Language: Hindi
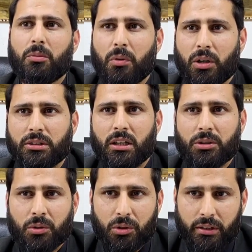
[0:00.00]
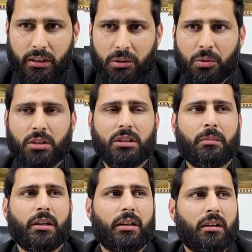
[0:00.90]
तो बहुत ज़्यादा जो इनको दिक्कतों का
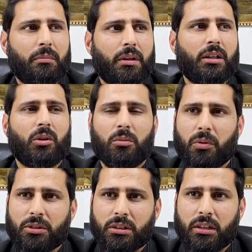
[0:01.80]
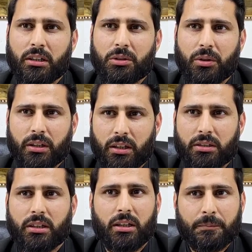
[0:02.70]
सामना करना पड़ता है और बहुत ज़्यादा इनका जो है
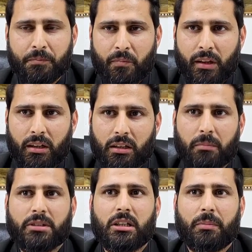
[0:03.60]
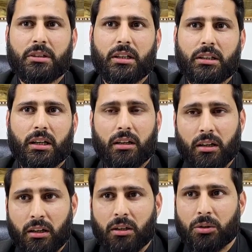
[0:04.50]
खर्चे का इनका मसला पड़ जाता है
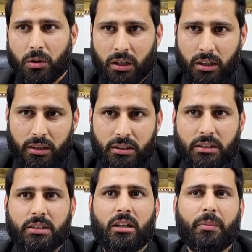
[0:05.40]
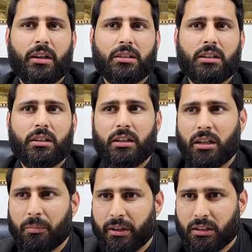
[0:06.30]
तो अगर ये चीज़ यहाँ पे आ जाती है
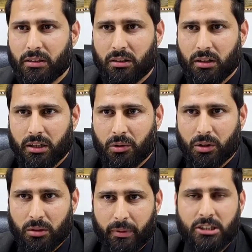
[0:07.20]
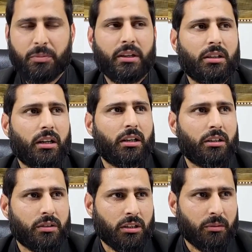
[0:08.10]
यहाँ पे एक हाईकोर्ट का बेंच बैठता है
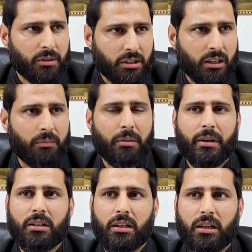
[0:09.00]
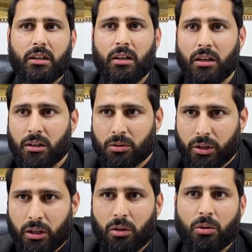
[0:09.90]
डिविजनल कमिश्नर यहाँ पे बैठते हैं
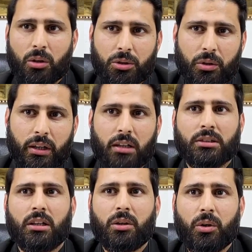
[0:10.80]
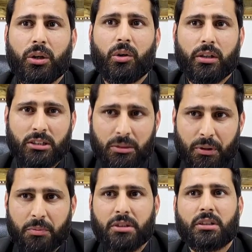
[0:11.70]
तो इन लोगों को जो है आसानी होगी और इसी
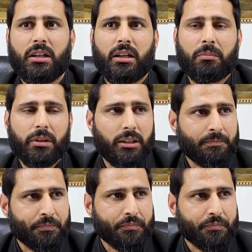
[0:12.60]
पर्पज़ के लिए हम भी